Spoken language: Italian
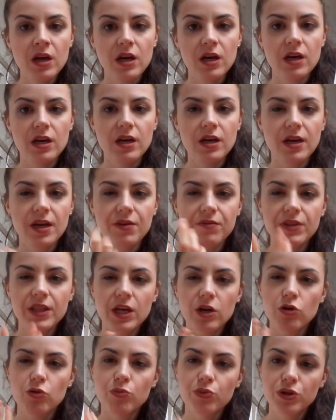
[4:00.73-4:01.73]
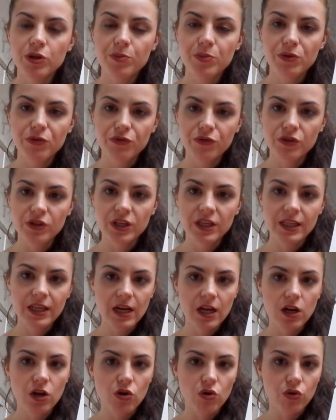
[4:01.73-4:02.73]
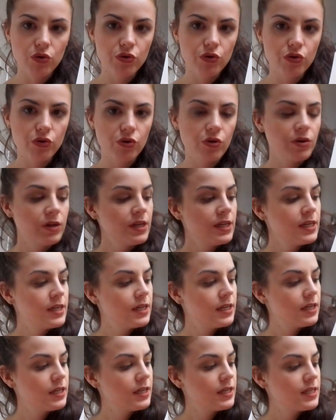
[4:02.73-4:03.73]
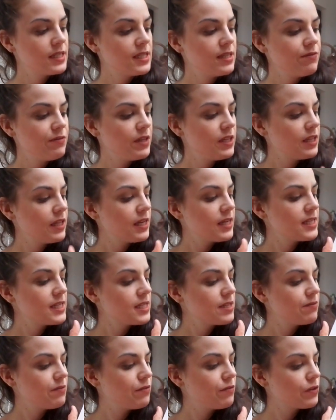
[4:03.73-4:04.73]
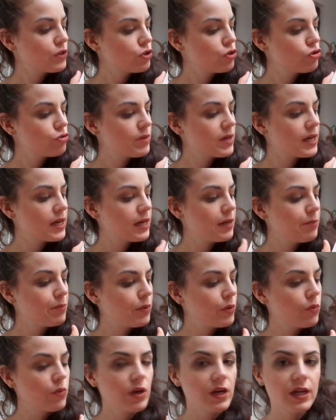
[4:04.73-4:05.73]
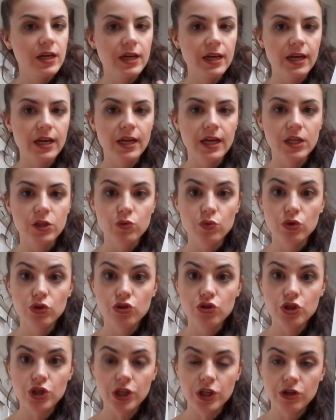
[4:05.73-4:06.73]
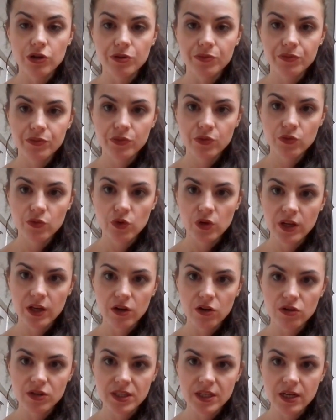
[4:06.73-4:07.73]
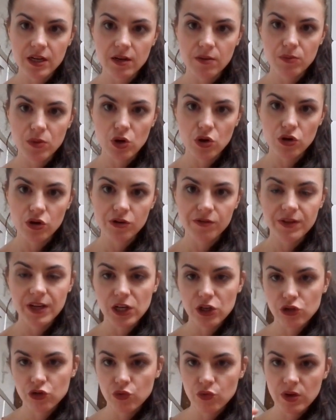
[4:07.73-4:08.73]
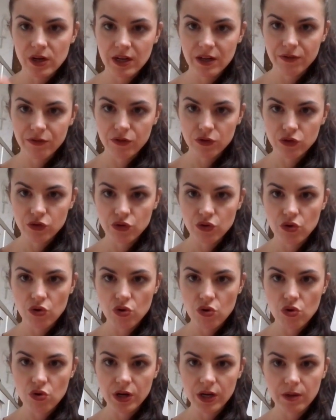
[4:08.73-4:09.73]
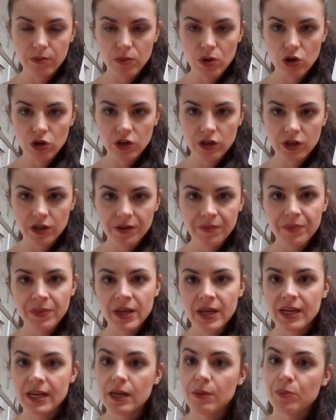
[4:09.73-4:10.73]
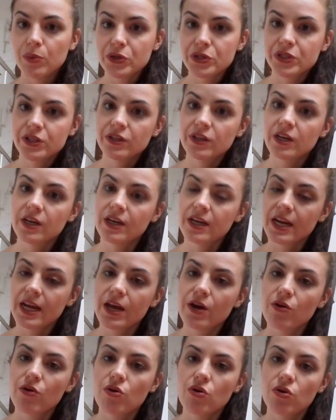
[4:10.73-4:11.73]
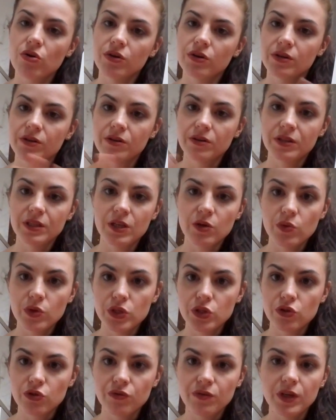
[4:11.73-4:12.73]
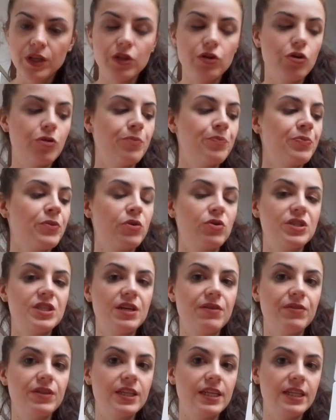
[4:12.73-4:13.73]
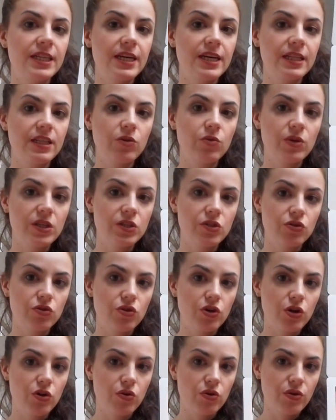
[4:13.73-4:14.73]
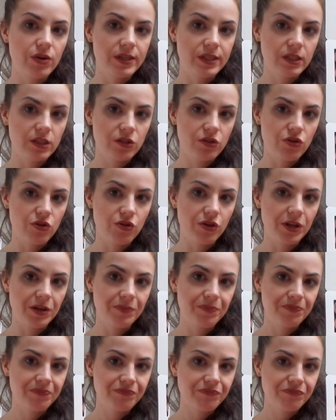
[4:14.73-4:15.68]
eh, che vi danno un po' di profondità all'occhio. Eh, se vi interessa vi faccio magari poi qualche sboccino qualche cosa nel blog, vi lascio qualche foto nel blog, nel post che creo eh, di questo video, così avete idea di quali sono le colorazioni.